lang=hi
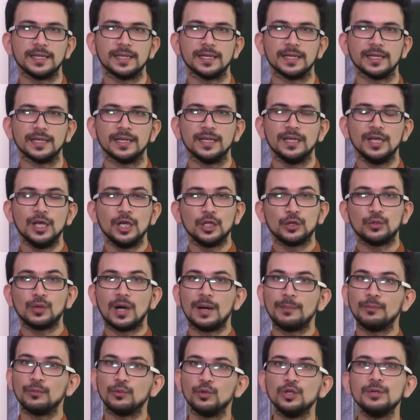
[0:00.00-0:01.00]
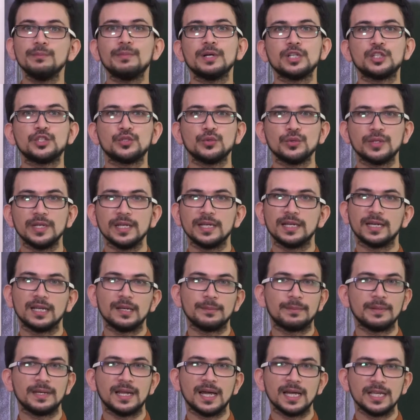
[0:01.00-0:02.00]
हैं तो आप उन बच्चों की
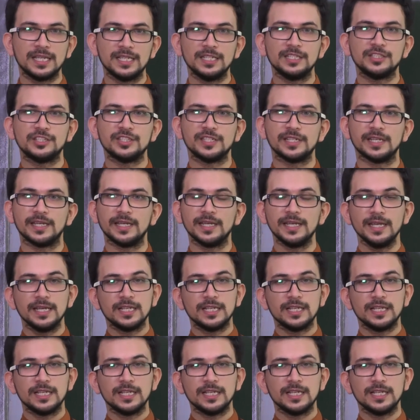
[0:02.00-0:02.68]
कल्पना कीजिए